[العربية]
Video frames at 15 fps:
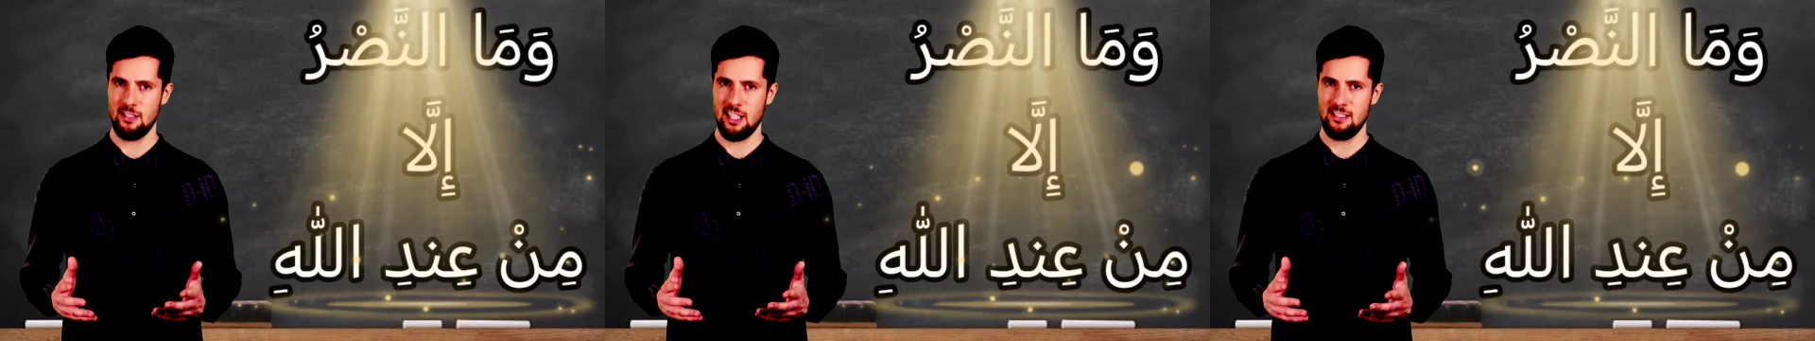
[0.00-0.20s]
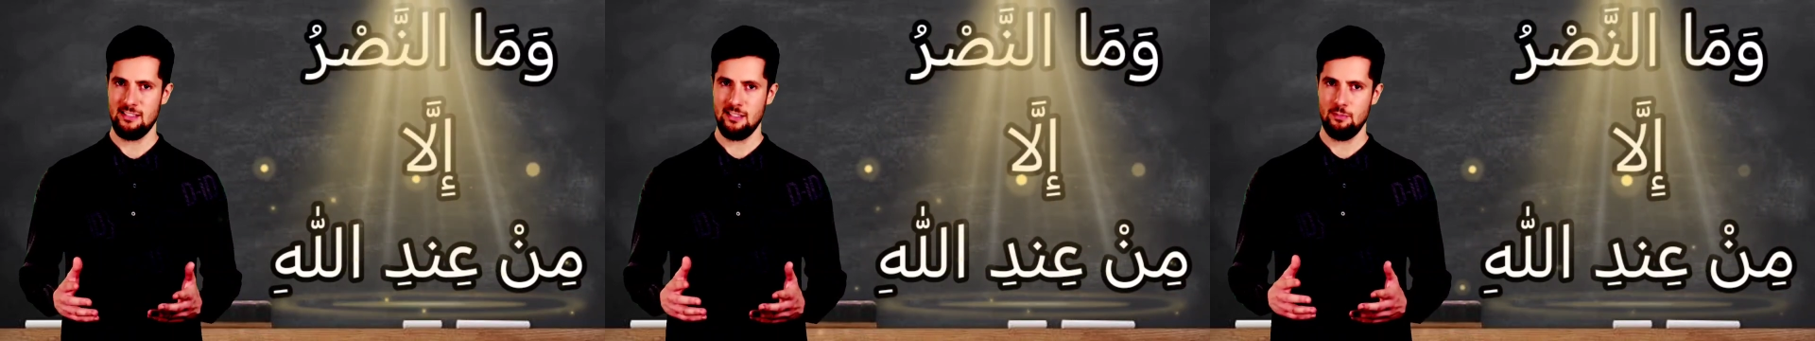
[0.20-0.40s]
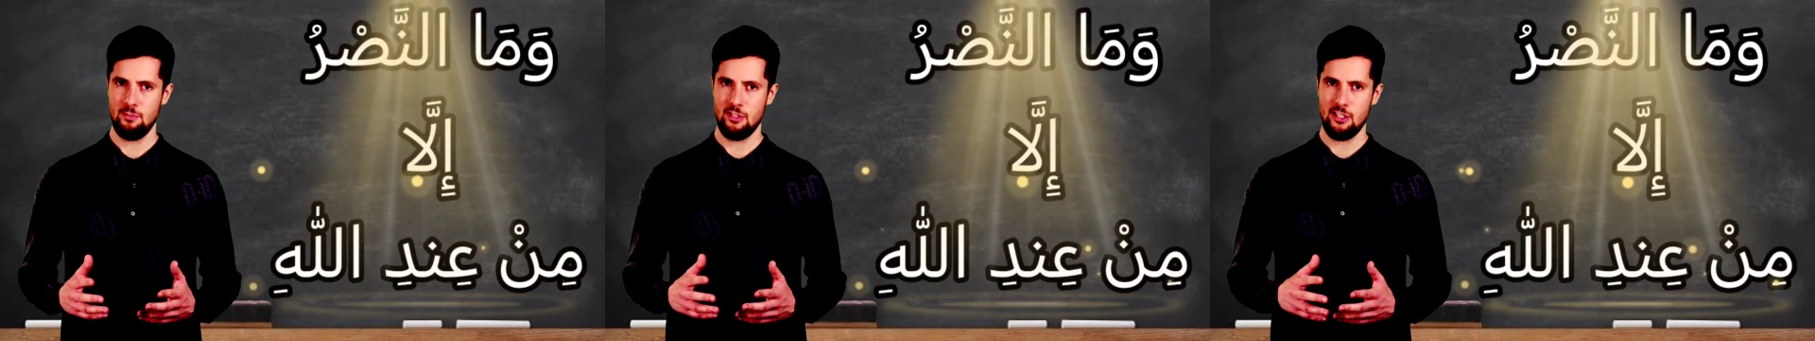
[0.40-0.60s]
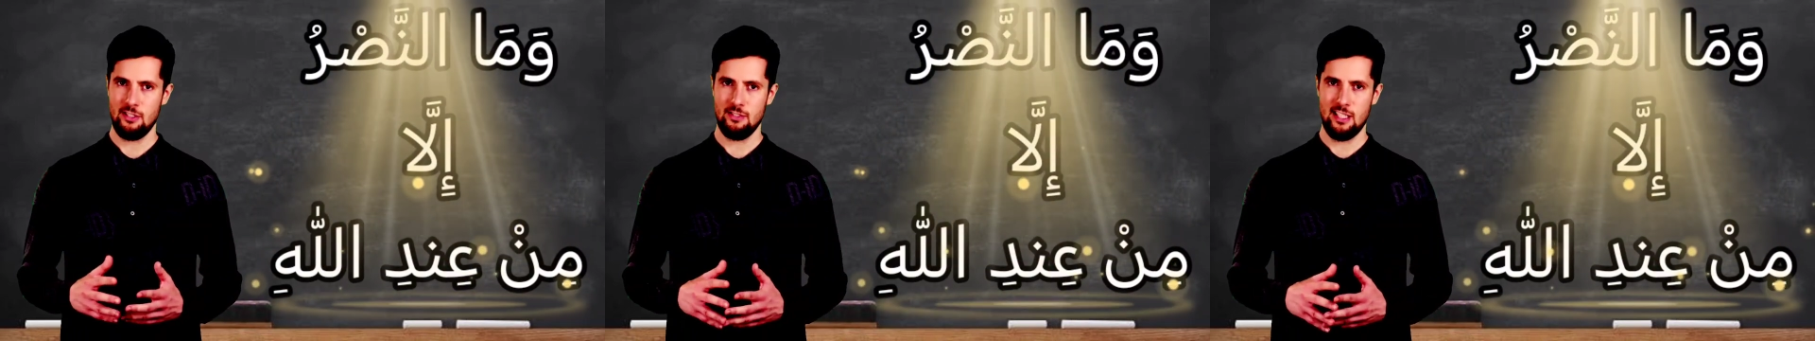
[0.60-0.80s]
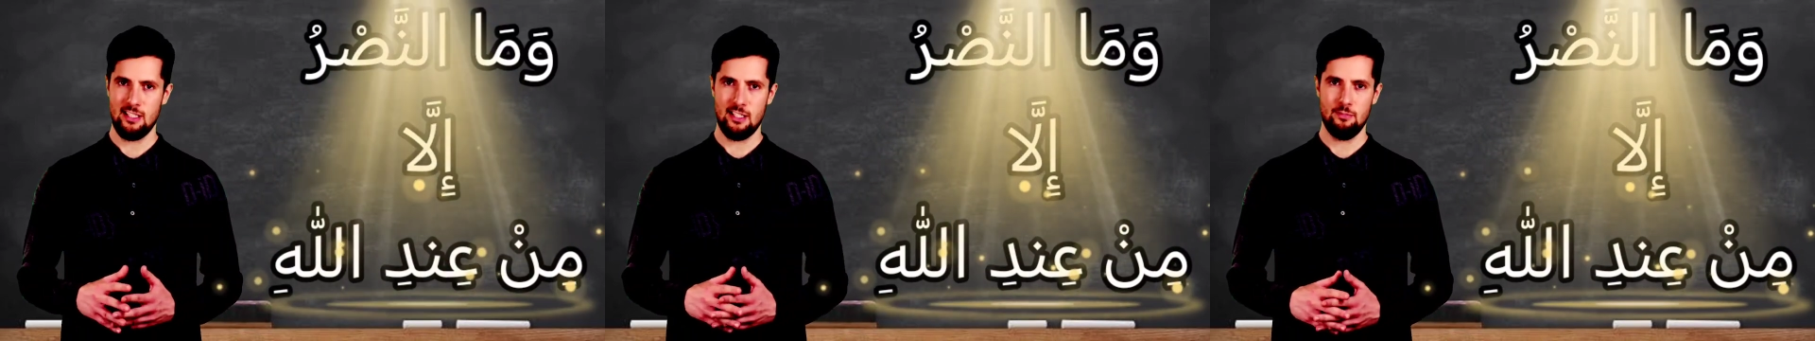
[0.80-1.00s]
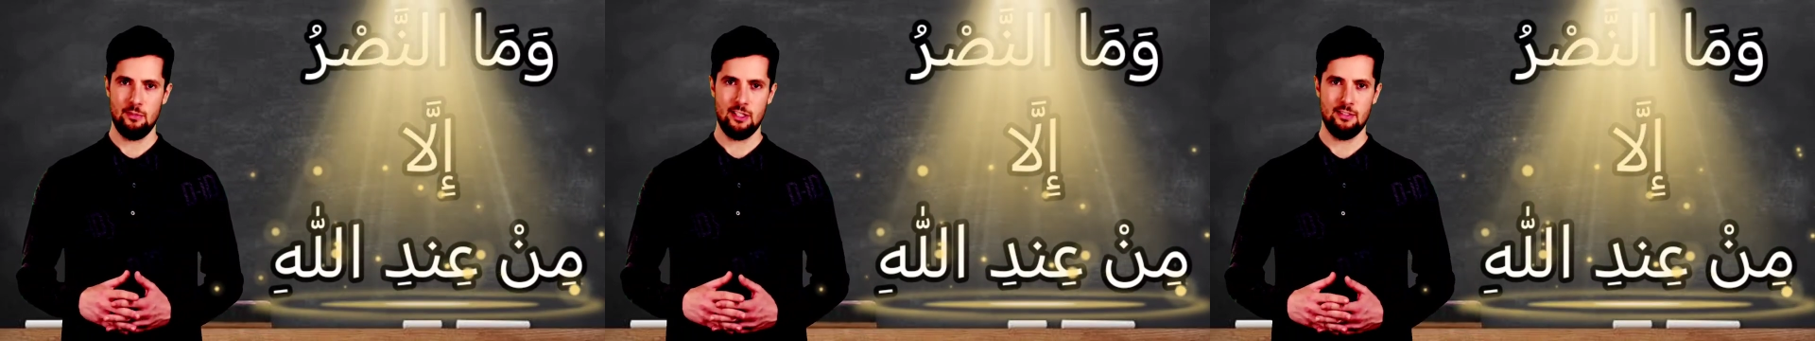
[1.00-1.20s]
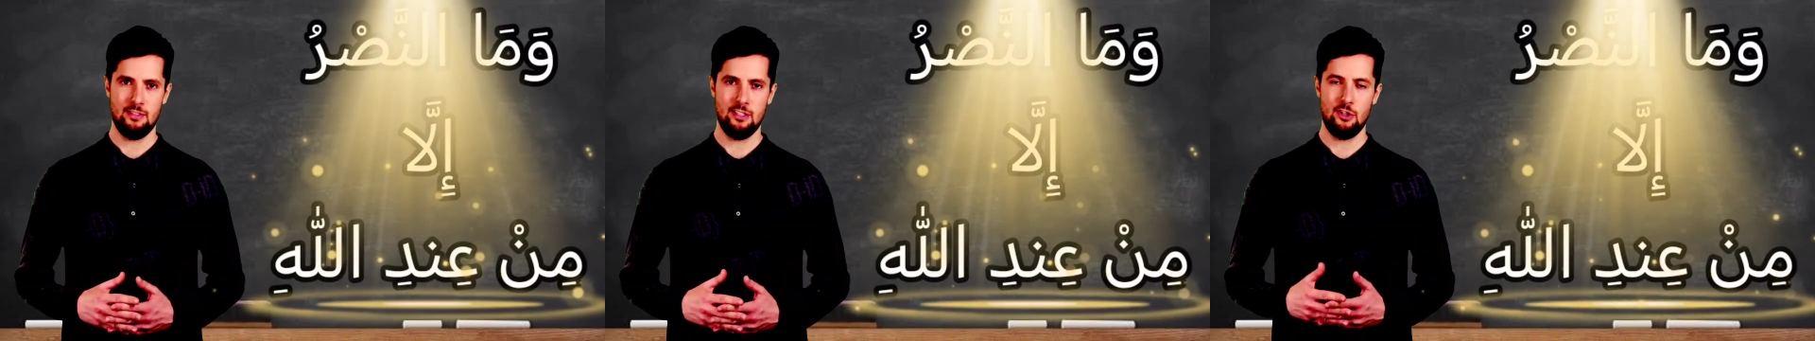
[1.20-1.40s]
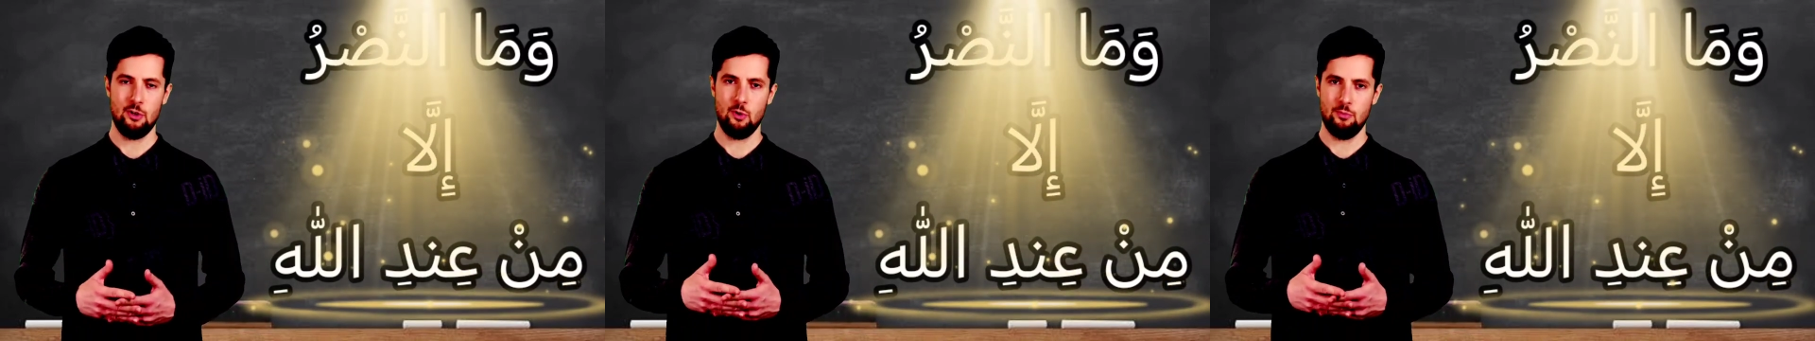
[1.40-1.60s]
ليس بشدة
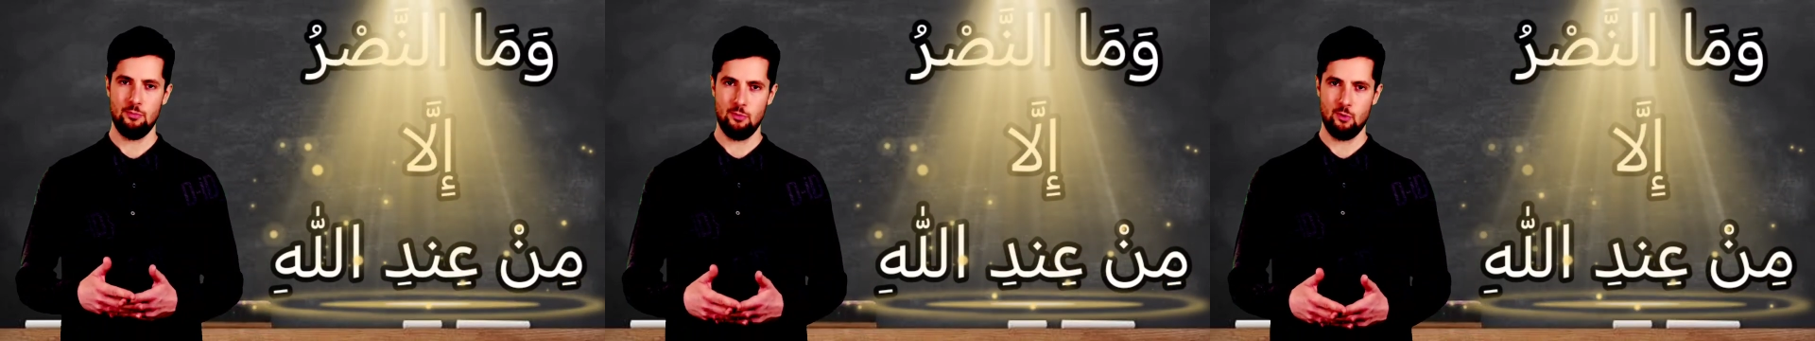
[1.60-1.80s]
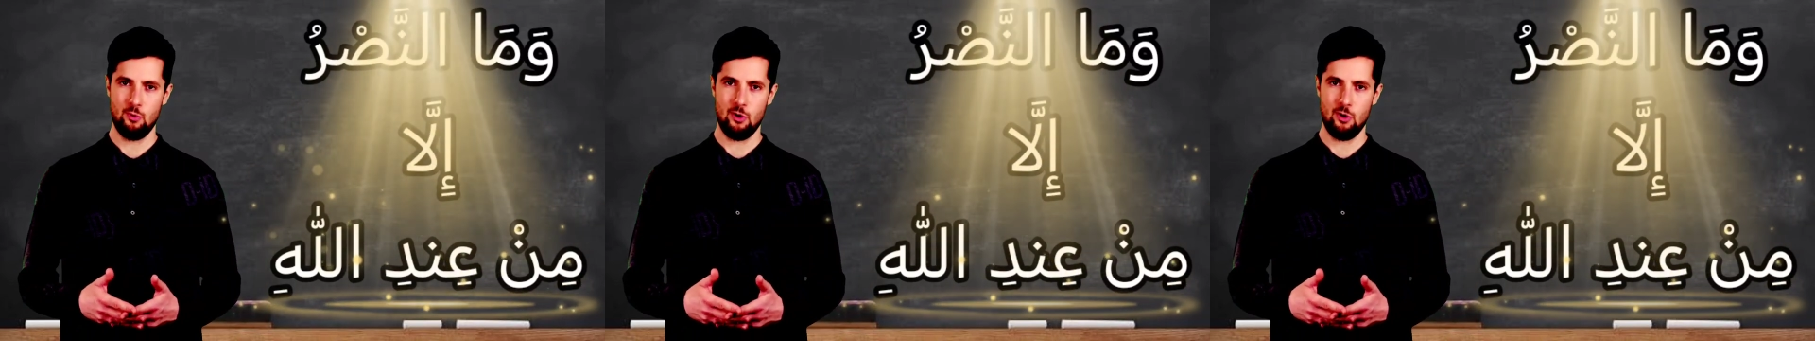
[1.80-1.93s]
بأسكم